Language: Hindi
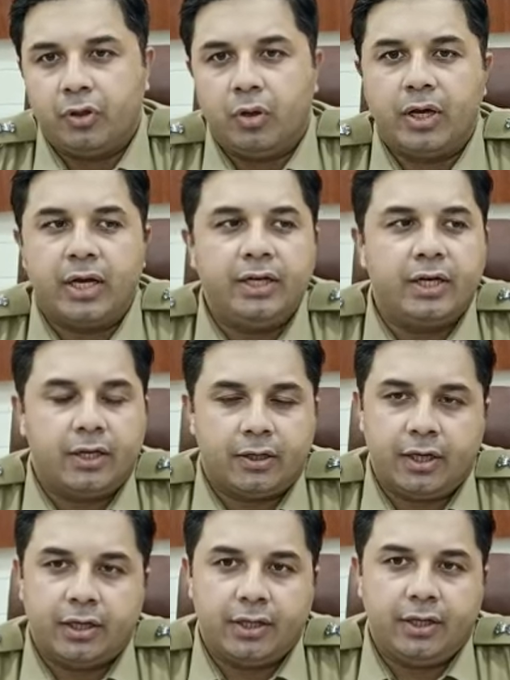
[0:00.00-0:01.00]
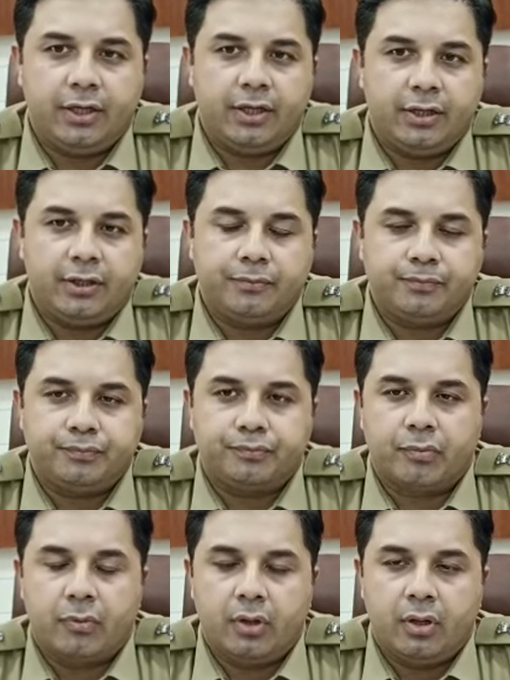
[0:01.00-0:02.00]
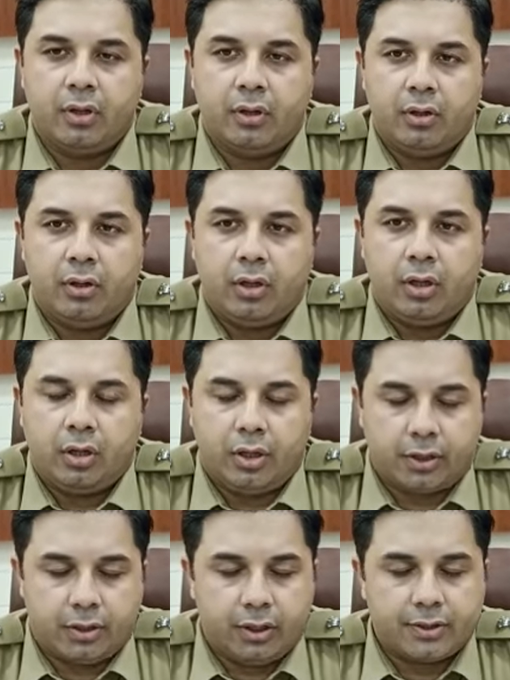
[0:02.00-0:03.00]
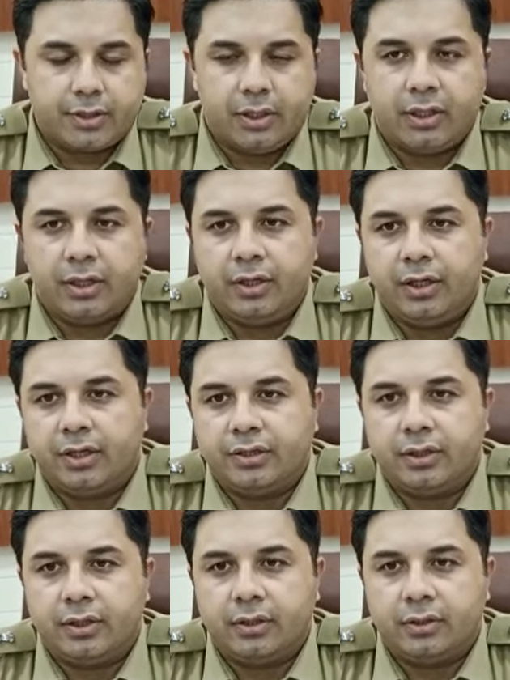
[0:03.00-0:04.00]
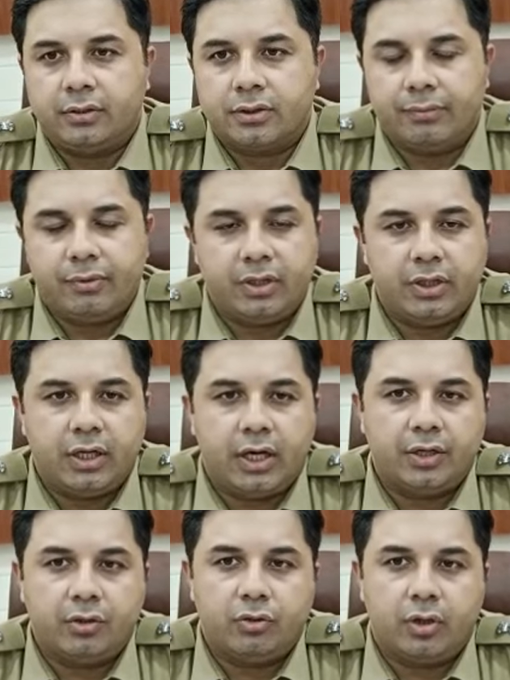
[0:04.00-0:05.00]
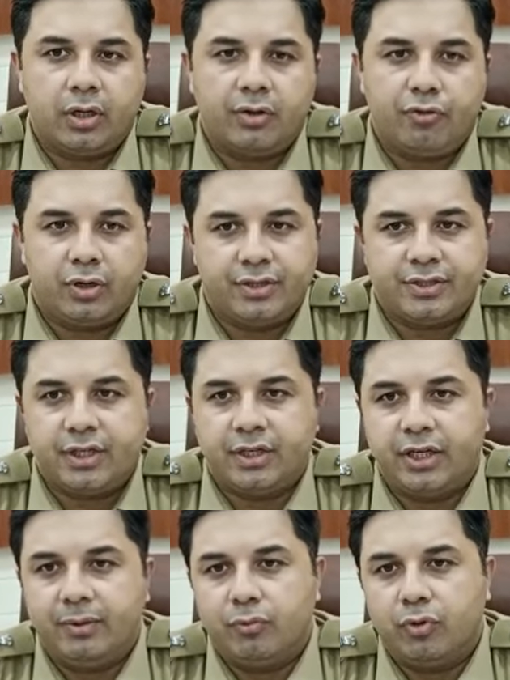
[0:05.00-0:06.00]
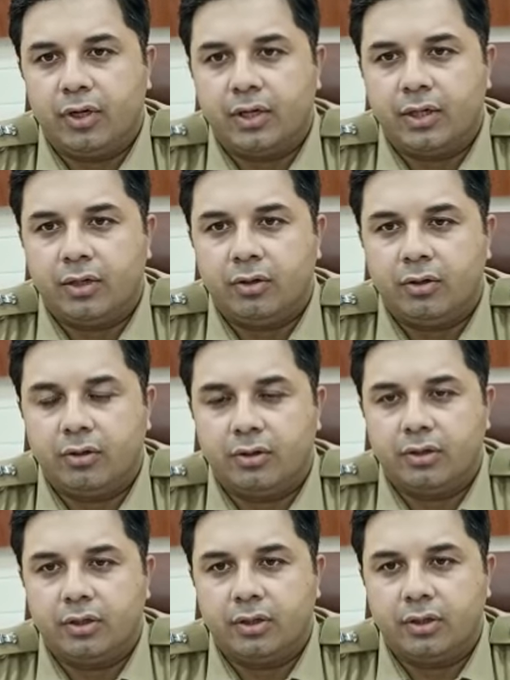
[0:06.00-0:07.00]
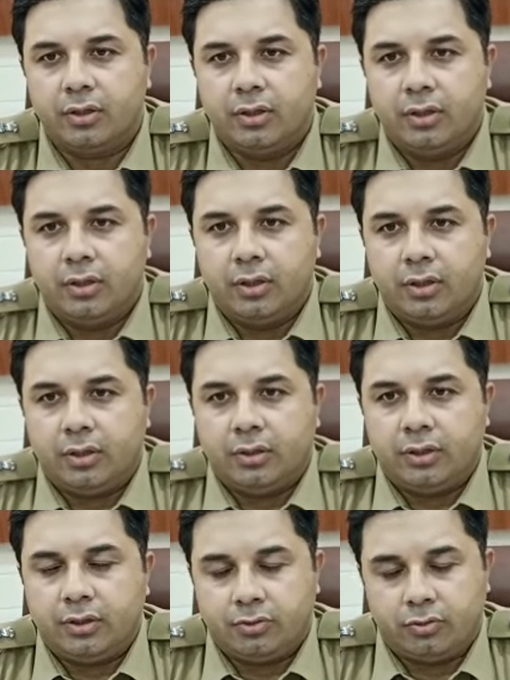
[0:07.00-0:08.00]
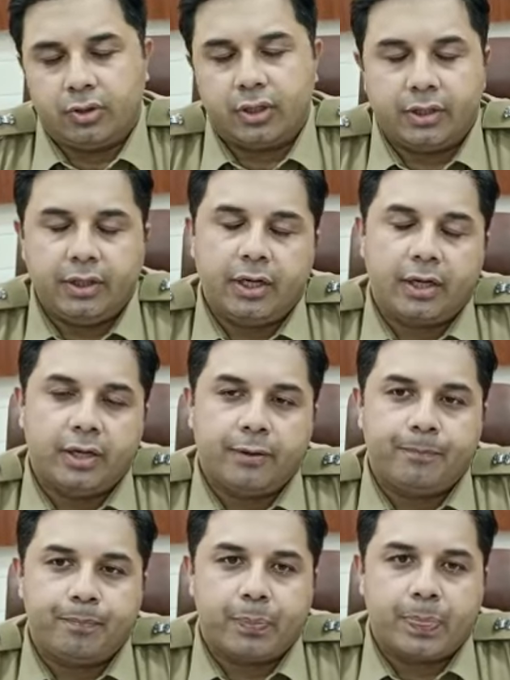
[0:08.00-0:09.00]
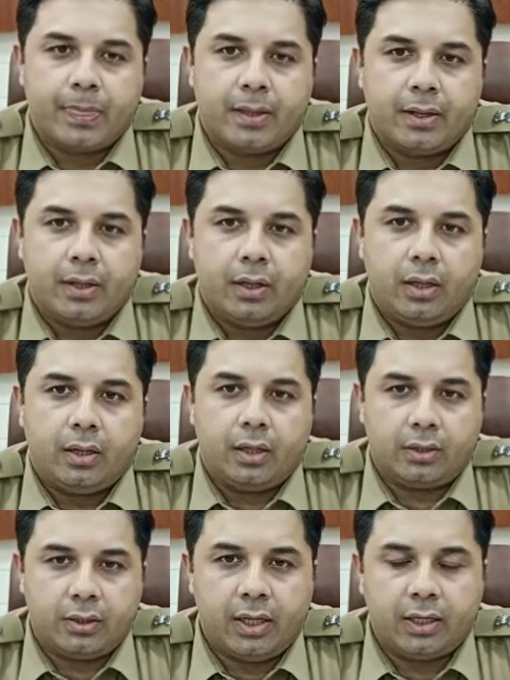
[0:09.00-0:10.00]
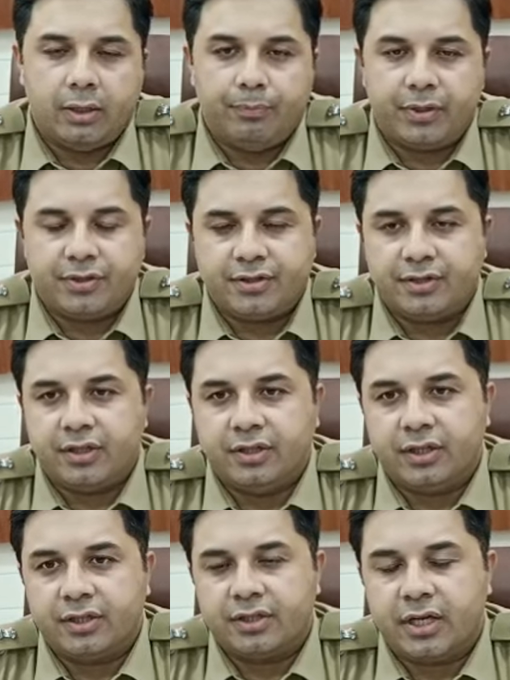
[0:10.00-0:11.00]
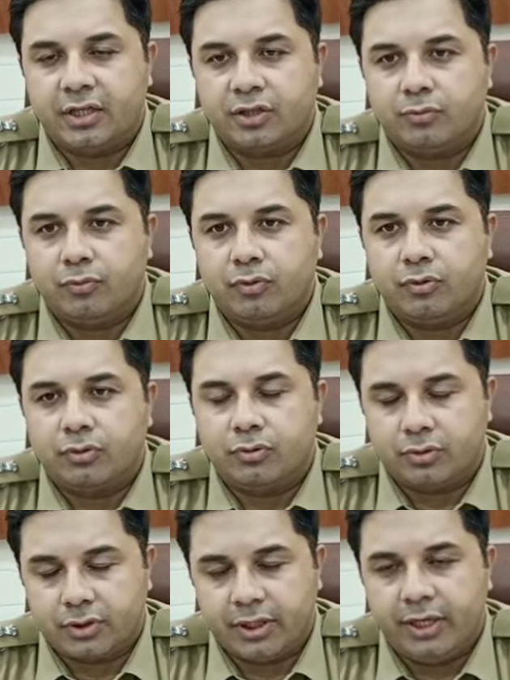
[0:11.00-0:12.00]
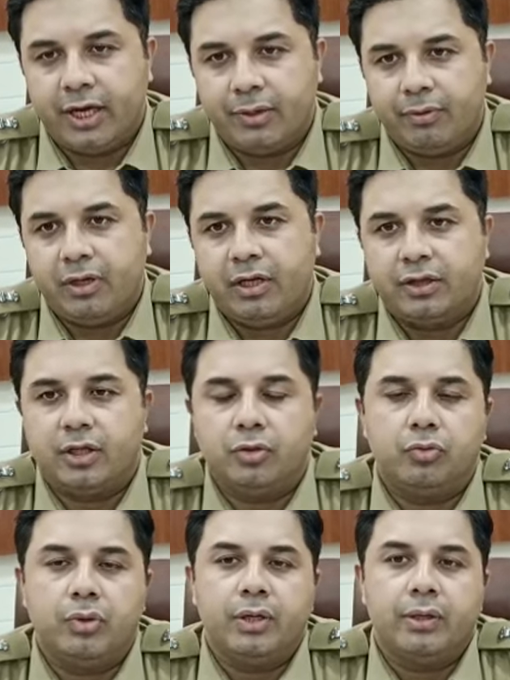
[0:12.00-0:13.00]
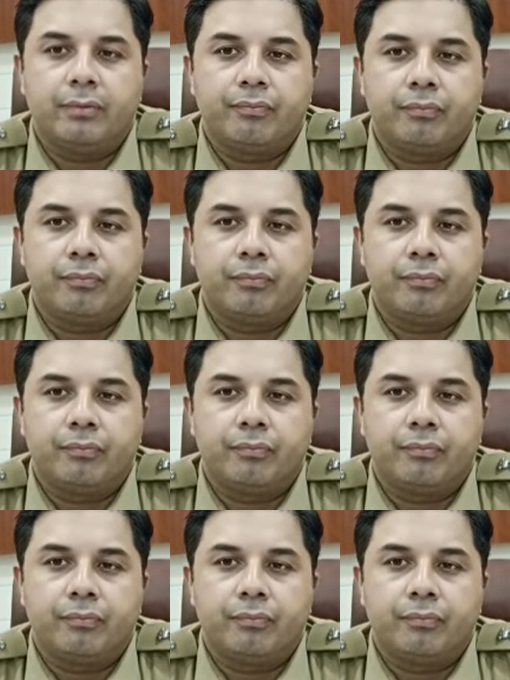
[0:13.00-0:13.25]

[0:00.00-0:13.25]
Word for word: द्वारा ये घटना की गई है घटनास्थल का निरीक्षण सभी अधिकारियों द्वारा फॉरेंसिक टीम द्वारा और चीज़ों द्वारा किया गया घटना की परिस्थिति साक्ष्यों को संज्ञान में लेते हुए